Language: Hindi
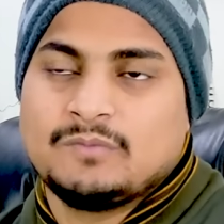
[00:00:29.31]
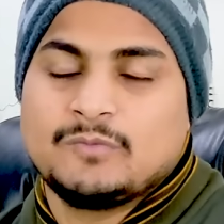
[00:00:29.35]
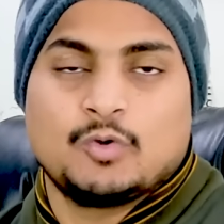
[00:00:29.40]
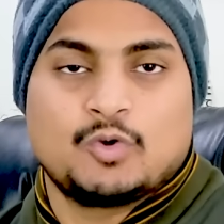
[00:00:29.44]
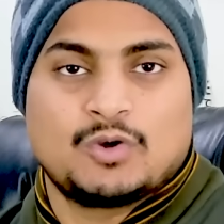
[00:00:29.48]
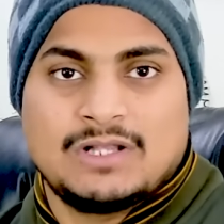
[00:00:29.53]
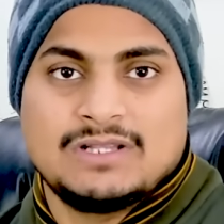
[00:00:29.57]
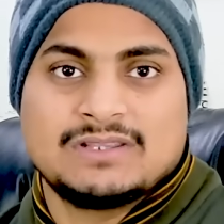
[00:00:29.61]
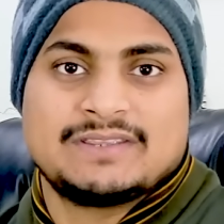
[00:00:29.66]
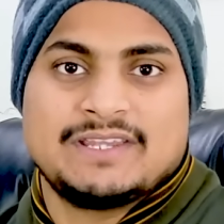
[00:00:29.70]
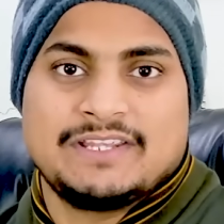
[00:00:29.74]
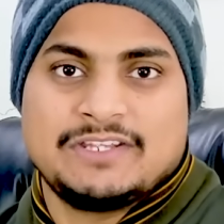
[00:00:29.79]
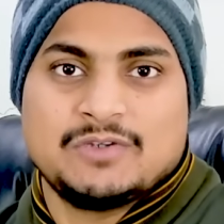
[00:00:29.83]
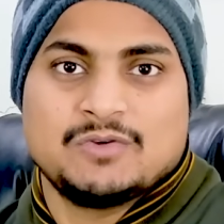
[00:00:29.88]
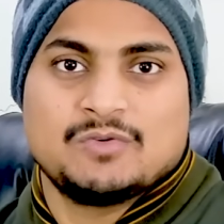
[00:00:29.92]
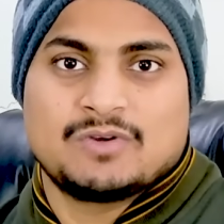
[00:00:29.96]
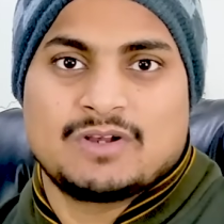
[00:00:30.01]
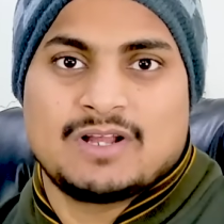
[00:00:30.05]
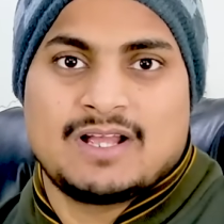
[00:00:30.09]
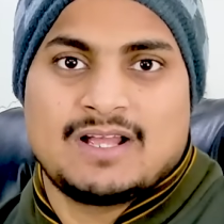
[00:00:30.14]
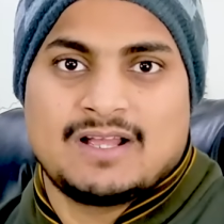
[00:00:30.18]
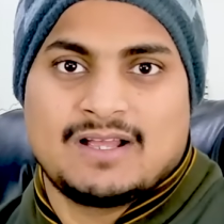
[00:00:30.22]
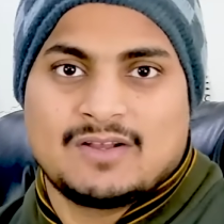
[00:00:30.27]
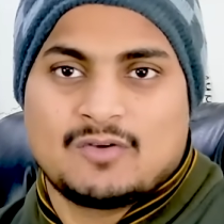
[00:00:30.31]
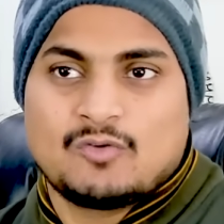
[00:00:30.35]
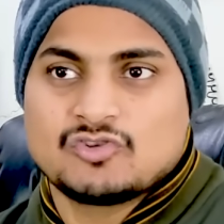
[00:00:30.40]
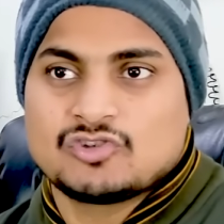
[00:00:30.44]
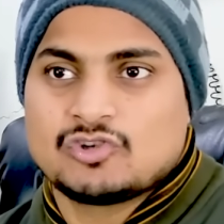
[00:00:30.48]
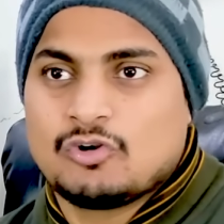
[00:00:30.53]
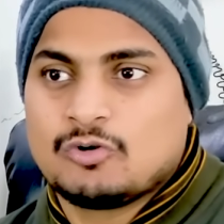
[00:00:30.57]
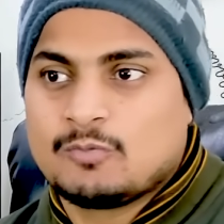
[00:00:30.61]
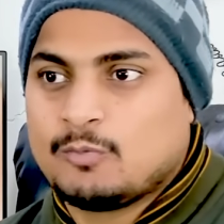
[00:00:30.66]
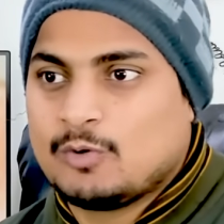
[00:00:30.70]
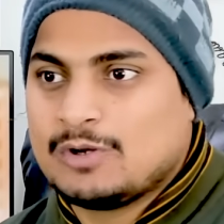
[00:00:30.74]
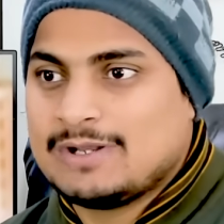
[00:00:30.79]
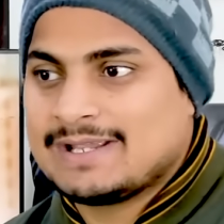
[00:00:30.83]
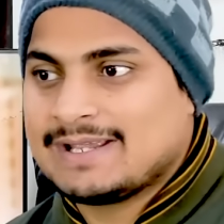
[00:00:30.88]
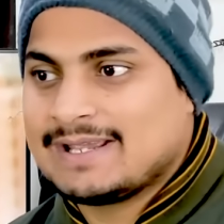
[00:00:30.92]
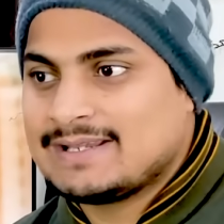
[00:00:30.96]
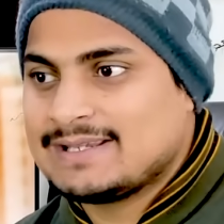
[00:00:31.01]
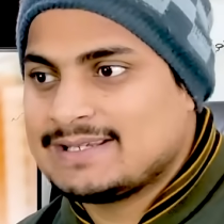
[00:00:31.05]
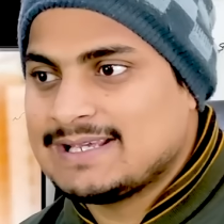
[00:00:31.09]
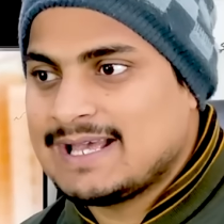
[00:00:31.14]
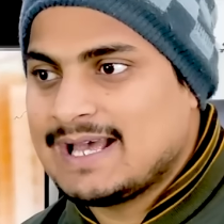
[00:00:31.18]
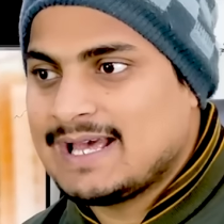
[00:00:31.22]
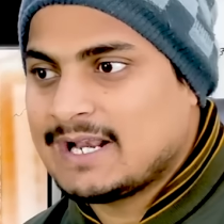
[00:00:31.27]
तो गलत नहीं होगा कुछ लोग बोलेंगे
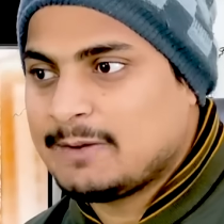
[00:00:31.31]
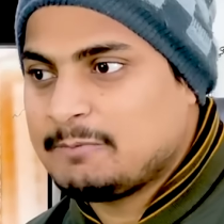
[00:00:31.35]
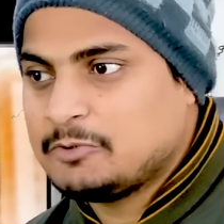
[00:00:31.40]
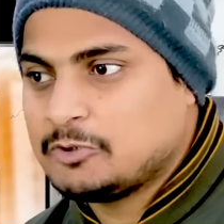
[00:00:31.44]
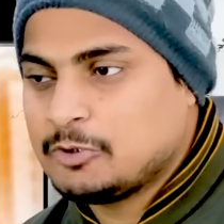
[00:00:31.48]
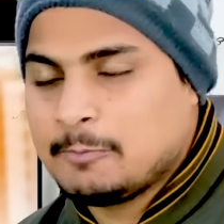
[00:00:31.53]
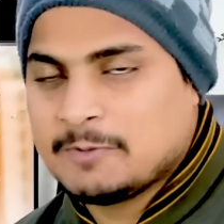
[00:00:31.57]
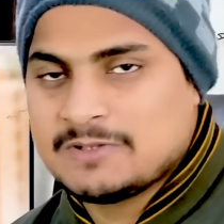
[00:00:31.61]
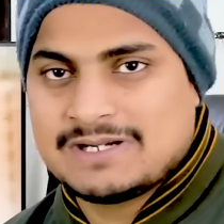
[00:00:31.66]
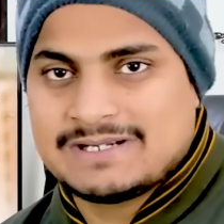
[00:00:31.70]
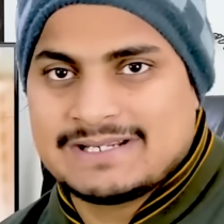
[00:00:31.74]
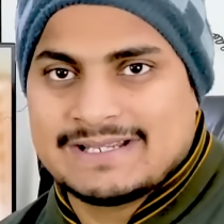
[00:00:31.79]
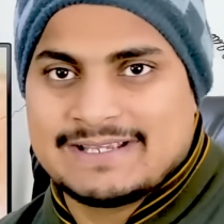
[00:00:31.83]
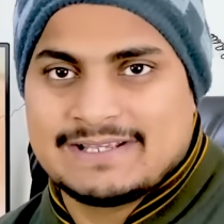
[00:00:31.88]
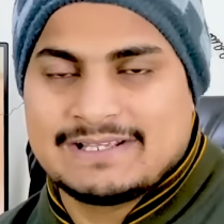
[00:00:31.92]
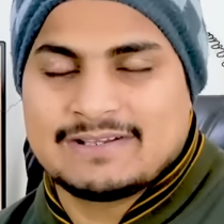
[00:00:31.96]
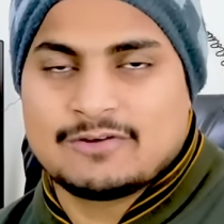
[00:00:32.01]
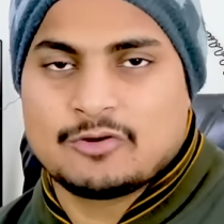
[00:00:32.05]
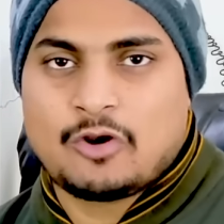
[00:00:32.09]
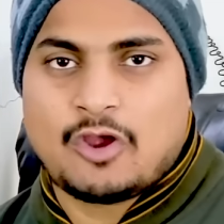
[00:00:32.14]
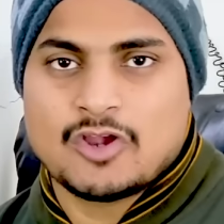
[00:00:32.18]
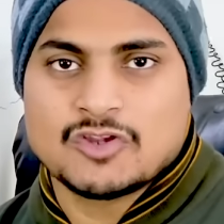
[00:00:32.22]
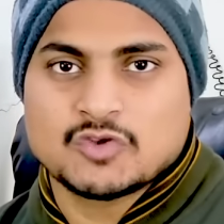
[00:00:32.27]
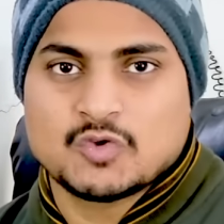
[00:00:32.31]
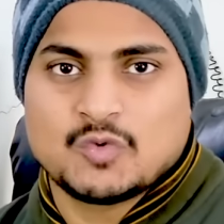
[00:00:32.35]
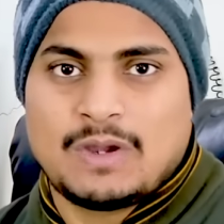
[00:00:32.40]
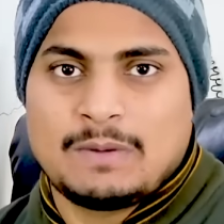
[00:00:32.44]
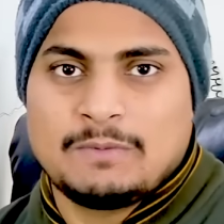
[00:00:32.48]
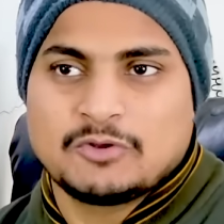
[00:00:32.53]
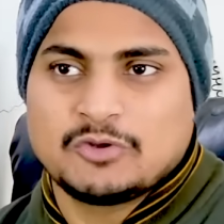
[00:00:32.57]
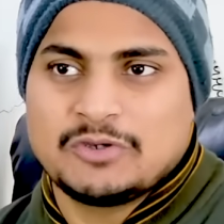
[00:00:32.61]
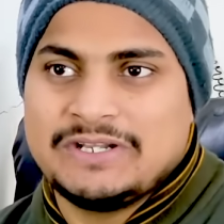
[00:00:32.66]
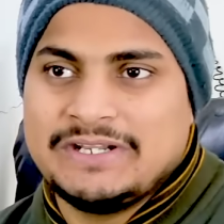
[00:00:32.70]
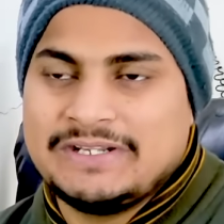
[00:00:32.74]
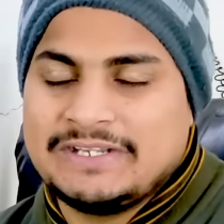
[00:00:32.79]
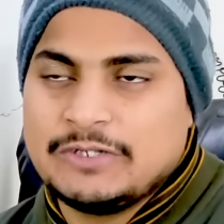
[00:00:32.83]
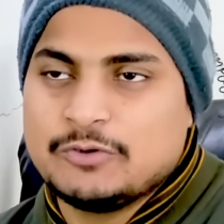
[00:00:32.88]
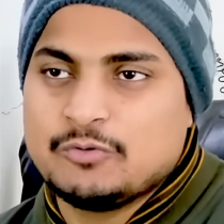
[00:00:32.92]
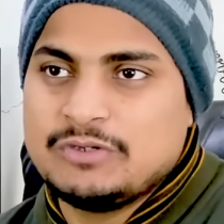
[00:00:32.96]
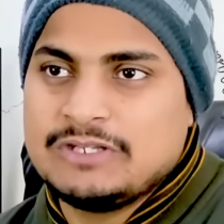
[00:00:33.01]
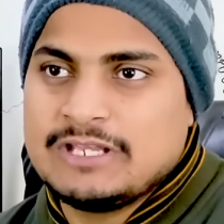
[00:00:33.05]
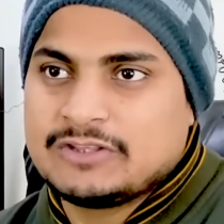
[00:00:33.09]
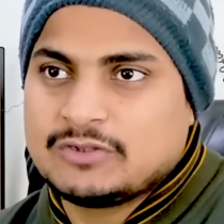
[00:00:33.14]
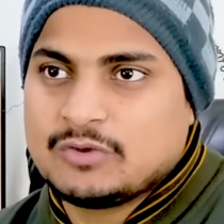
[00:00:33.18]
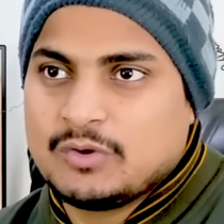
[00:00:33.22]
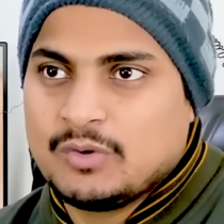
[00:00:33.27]
कि यार अभी तो बजट ही क्रॉस तो हुआ अभी तो हिट ही
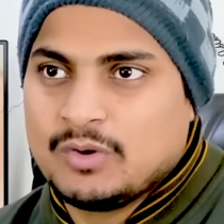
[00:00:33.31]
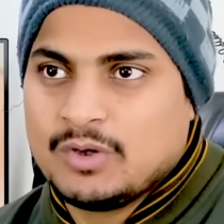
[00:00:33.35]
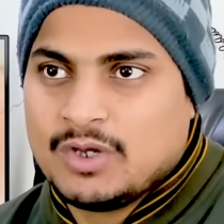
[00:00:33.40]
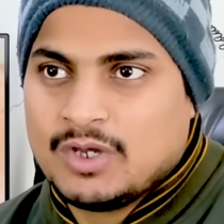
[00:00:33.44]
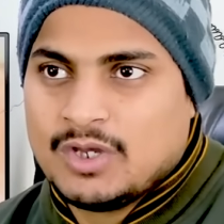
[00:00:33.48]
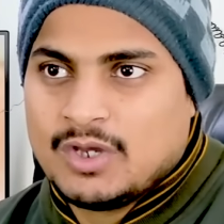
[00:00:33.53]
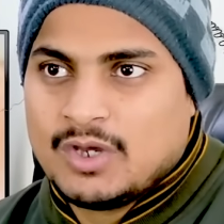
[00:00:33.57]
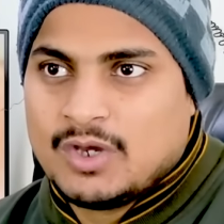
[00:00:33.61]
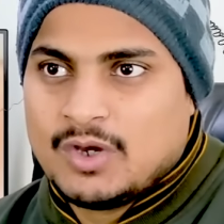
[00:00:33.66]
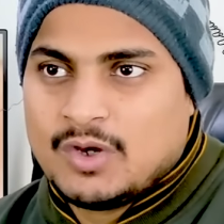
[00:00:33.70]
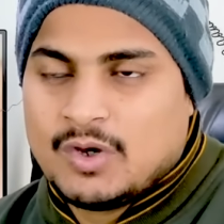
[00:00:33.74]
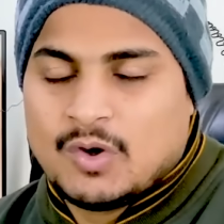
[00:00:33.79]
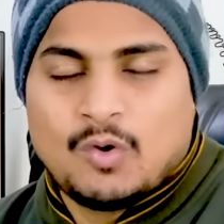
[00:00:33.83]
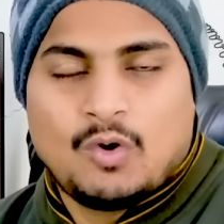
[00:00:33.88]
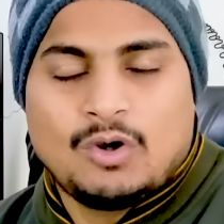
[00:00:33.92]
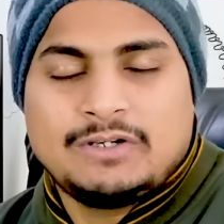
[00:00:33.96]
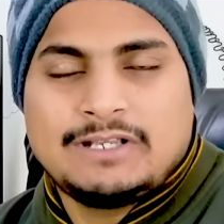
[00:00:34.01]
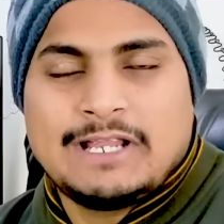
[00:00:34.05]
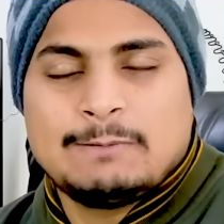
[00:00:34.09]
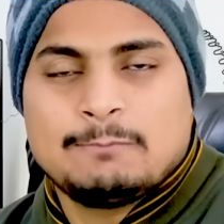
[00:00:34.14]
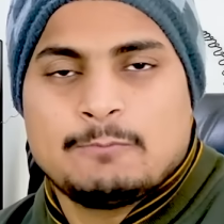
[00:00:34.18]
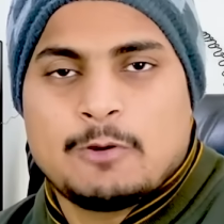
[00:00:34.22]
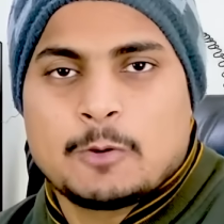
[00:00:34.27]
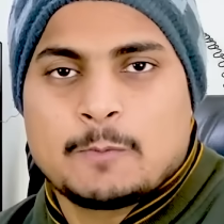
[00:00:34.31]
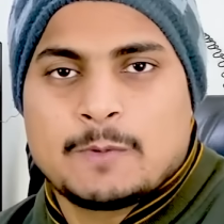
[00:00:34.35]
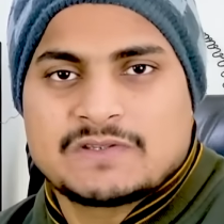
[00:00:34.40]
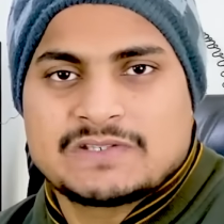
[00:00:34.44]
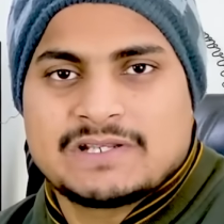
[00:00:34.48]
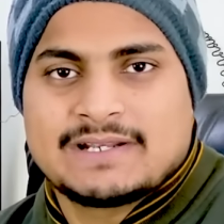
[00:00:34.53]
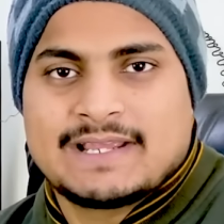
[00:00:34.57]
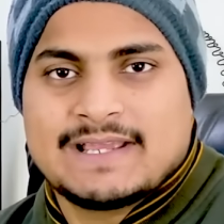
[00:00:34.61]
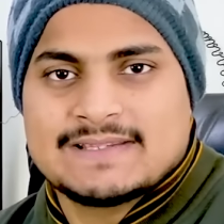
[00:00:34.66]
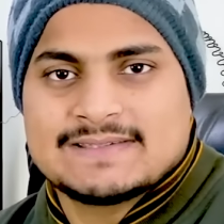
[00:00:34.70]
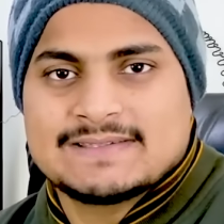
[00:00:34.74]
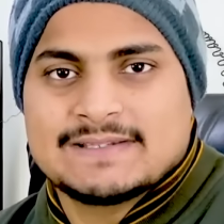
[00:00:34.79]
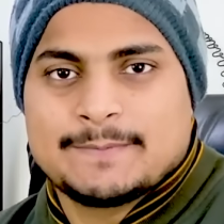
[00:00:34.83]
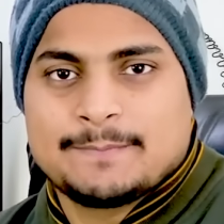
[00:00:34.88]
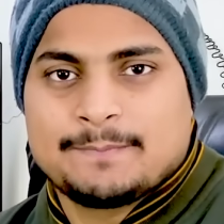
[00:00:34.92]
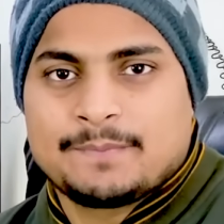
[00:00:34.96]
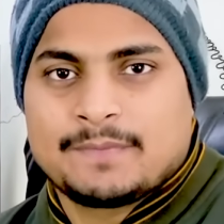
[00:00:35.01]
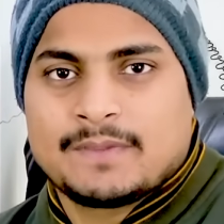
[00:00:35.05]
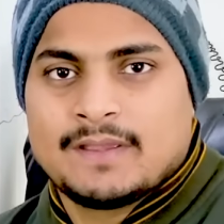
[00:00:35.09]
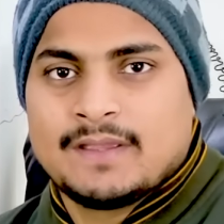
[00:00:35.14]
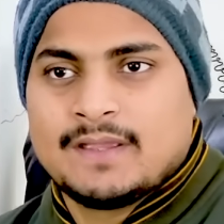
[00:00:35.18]
हुई है तो ऑल टाइम बस्टर कैसे